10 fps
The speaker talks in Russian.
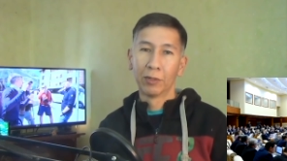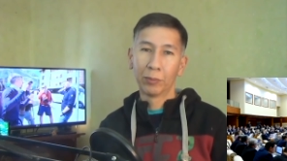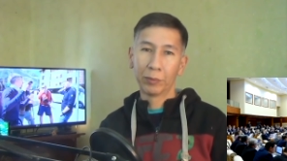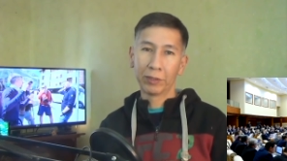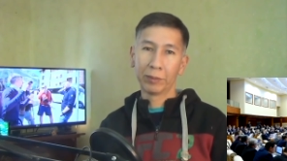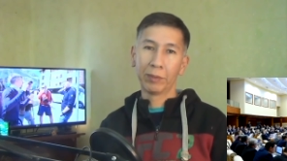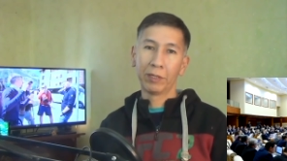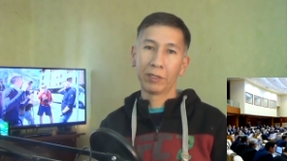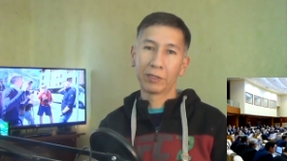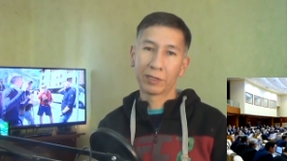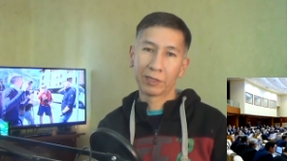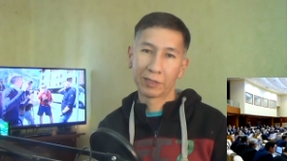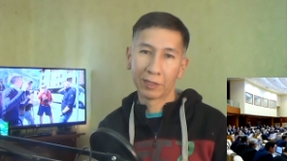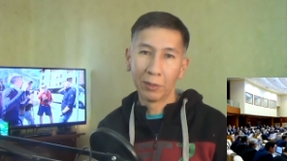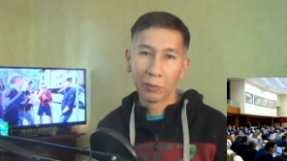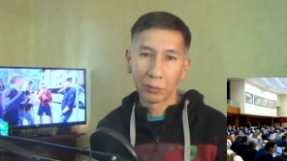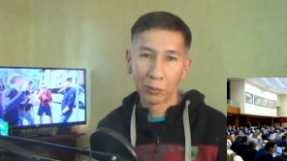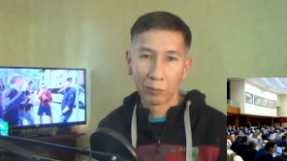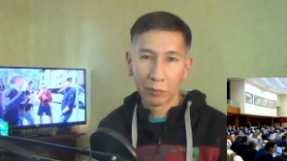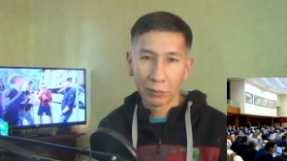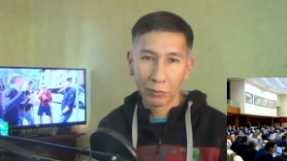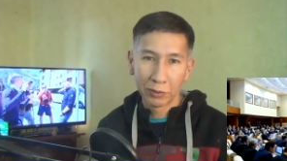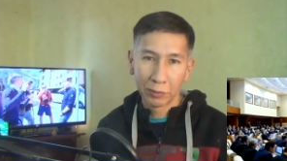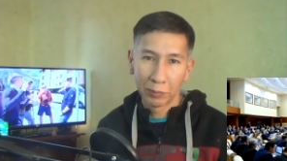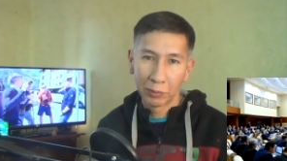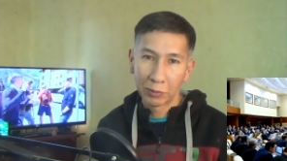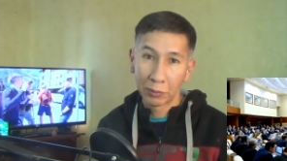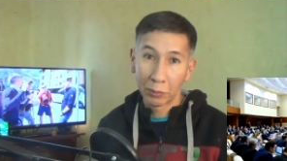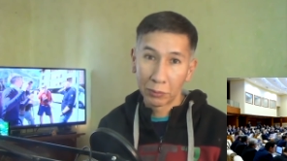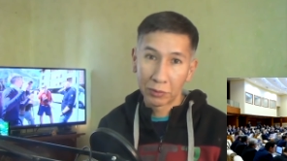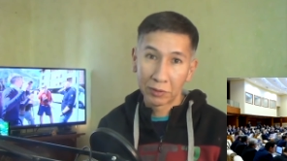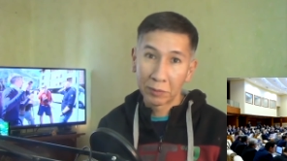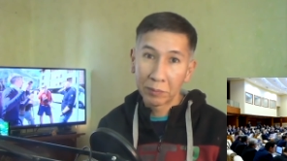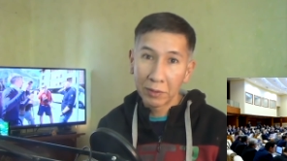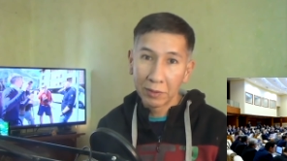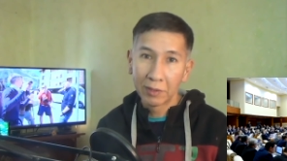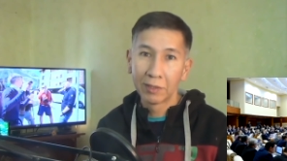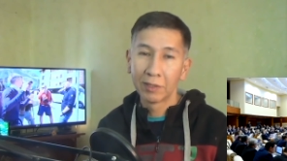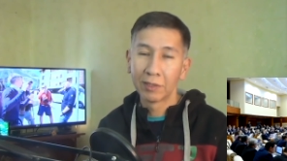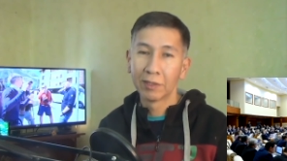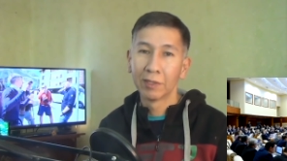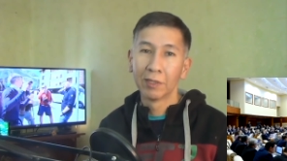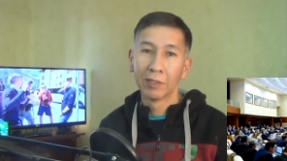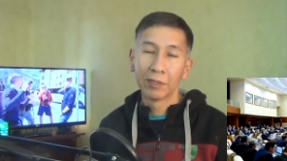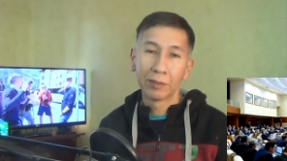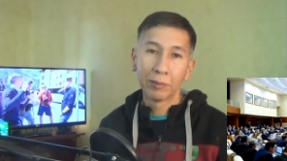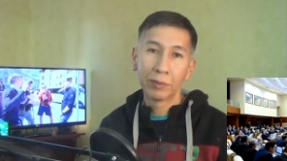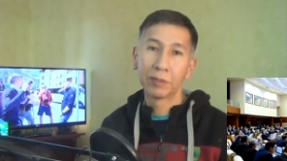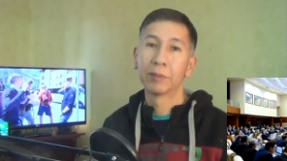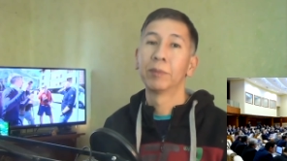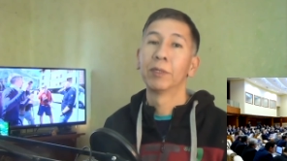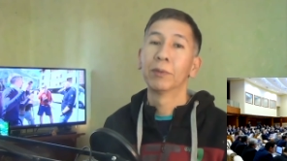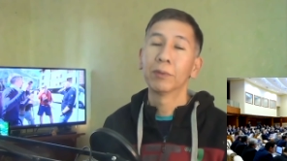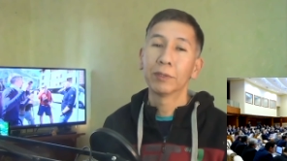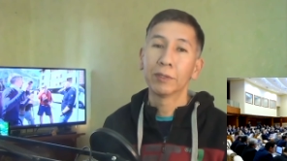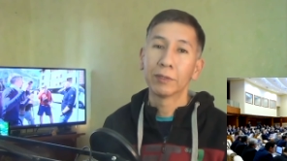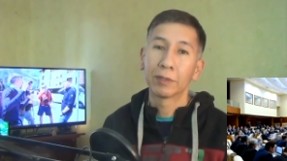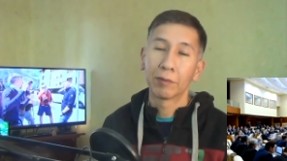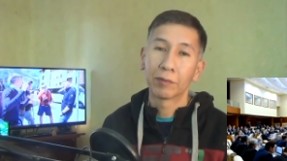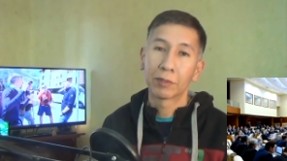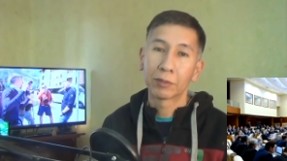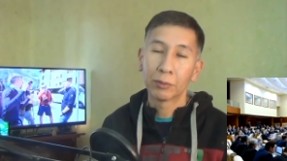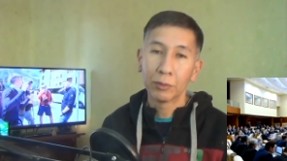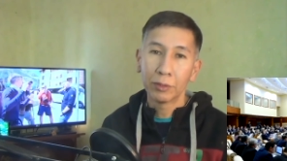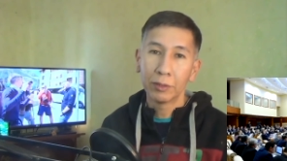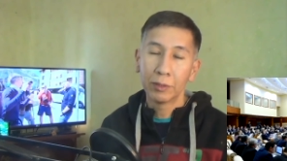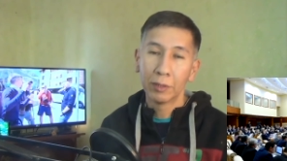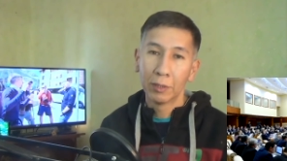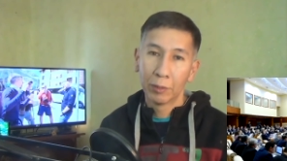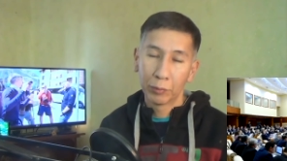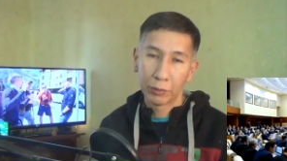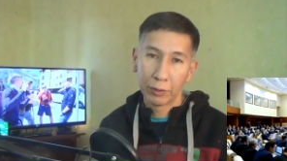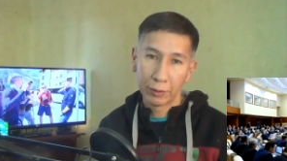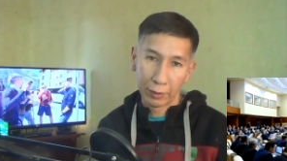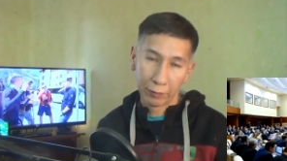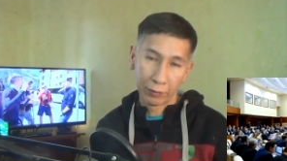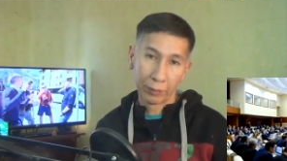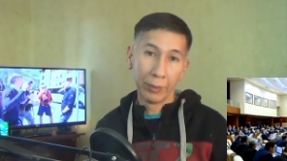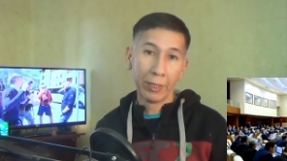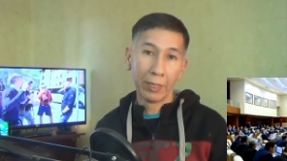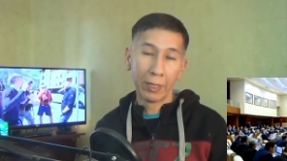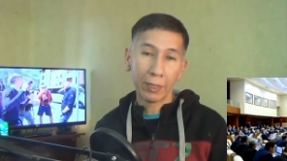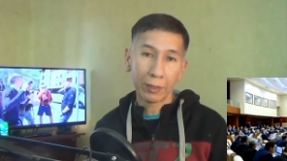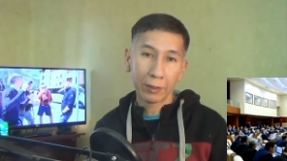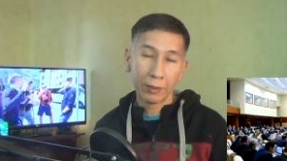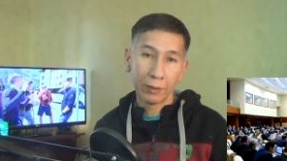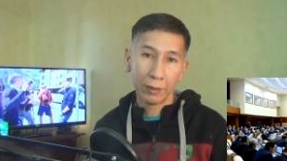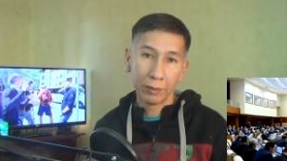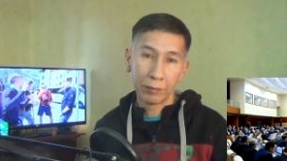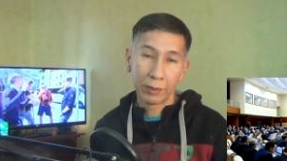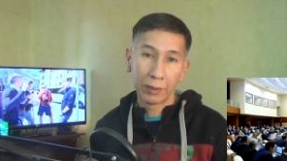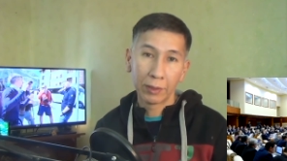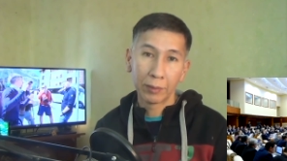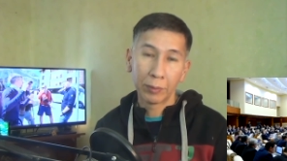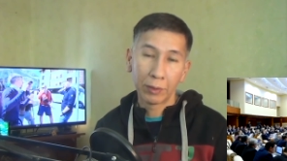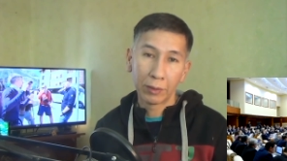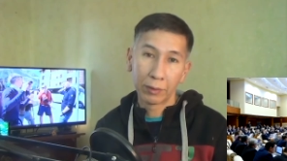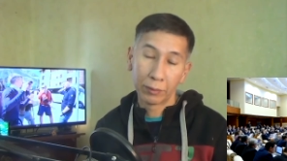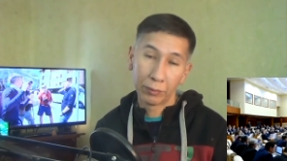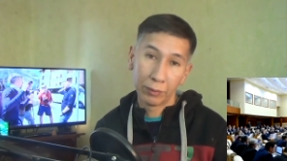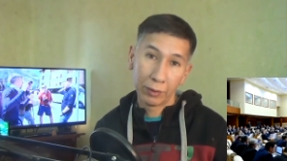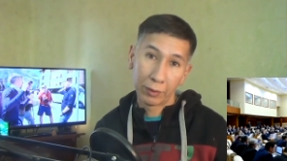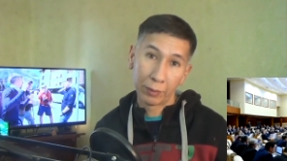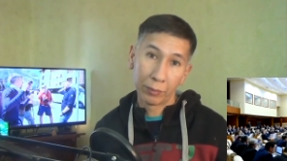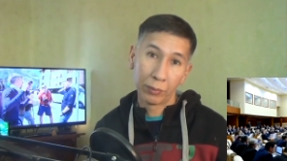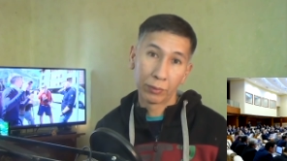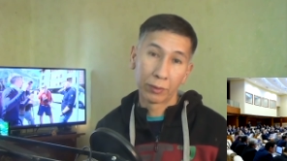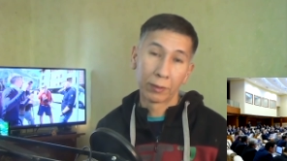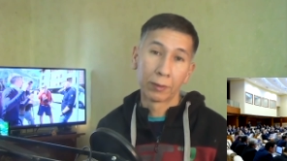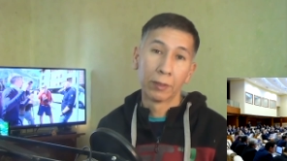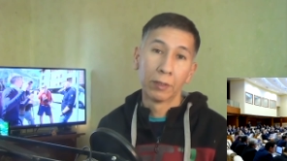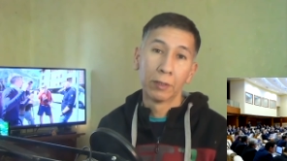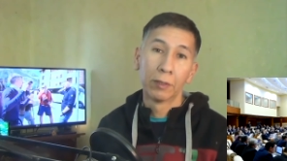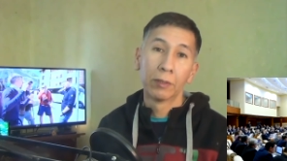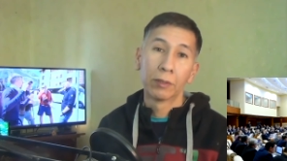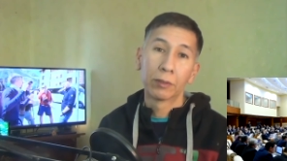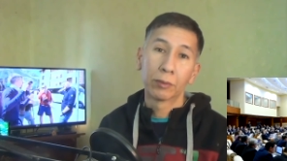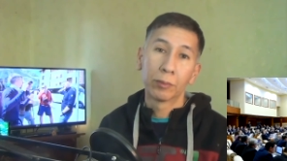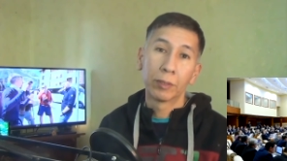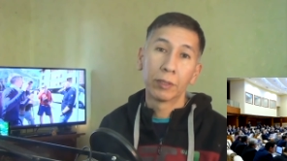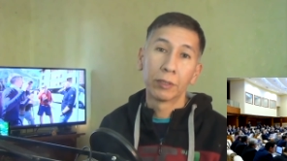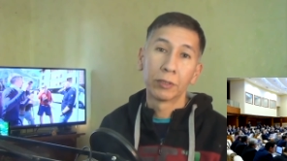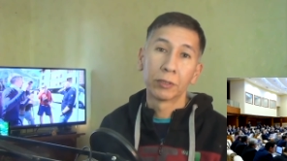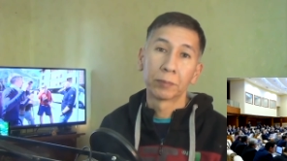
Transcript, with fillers: потребляешь соленую воду, тем больше хочется пить. Сегодня миллионы, завтра сотни, послезавтра миллиарды и всегда мало. У них там гонка, кто богаче.